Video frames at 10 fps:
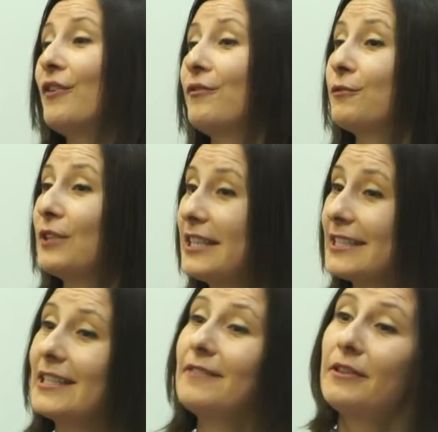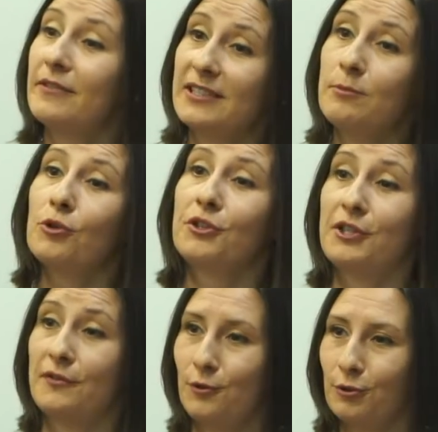Вот если вы возьмете
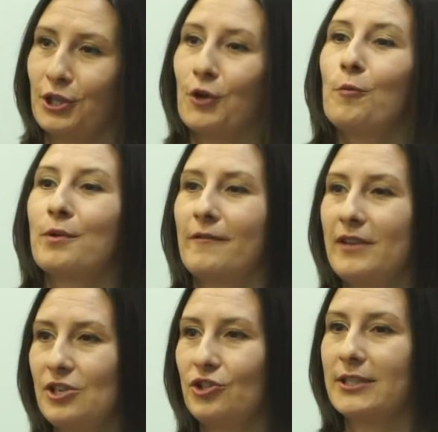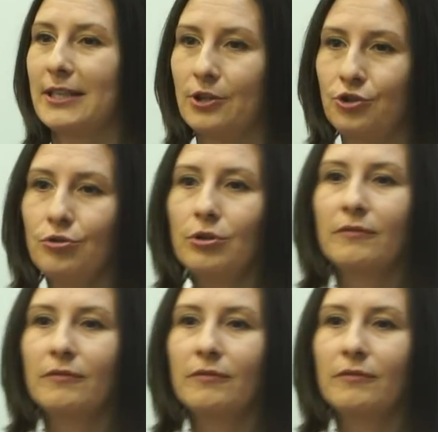здесь все-таки управленческий отчет,